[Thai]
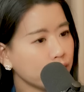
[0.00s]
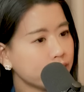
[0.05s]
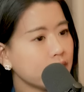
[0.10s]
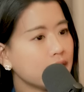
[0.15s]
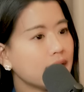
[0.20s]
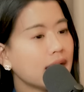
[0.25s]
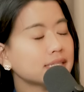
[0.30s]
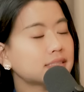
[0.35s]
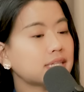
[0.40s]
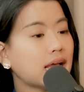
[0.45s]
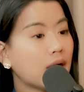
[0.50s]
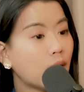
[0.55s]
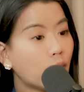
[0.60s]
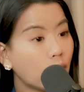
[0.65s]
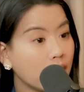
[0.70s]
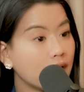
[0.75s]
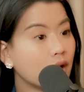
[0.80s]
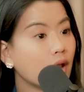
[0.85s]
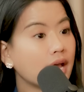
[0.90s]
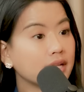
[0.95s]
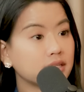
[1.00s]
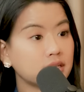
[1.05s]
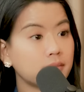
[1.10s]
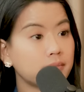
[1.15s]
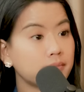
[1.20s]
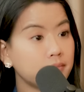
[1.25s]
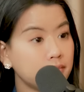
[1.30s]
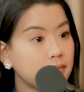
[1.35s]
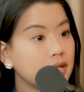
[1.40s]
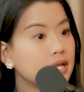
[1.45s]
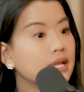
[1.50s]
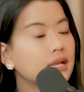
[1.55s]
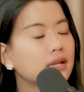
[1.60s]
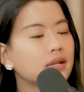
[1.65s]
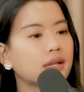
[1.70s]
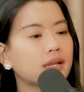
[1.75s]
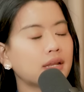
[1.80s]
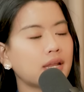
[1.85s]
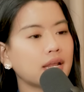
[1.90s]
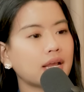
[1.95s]
เขาเสร็จล่าช้าโอเคเราอาจจะมี
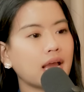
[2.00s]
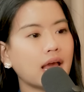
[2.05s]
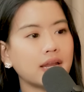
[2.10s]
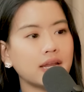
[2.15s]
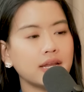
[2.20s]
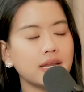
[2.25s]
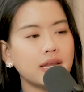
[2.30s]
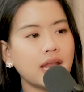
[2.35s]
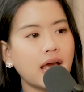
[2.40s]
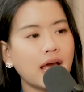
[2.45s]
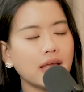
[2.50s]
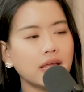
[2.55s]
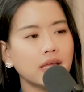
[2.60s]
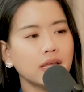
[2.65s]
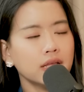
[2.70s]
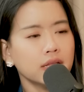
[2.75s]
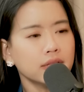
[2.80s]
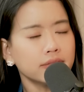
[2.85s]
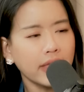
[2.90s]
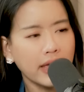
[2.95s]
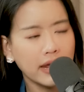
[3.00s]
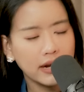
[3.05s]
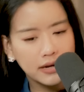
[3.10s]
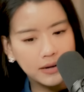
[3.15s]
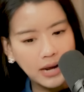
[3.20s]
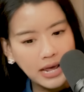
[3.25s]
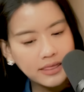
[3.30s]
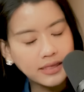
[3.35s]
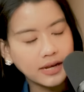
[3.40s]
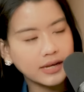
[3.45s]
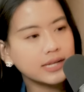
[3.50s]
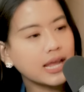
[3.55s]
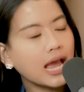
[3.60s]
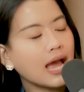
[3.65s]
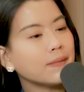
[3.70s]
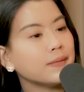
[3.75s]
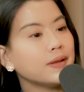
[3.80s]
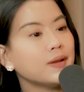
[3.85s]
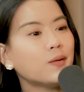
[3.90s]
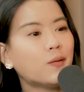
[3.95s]
การอันนี้ได้แต่ในสัญญา
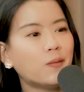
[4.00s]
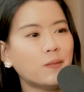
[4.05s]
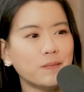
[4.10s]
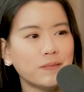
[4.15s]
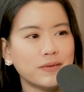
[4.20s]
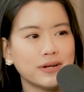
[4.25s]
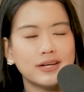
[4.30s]
พี่หนุ่ม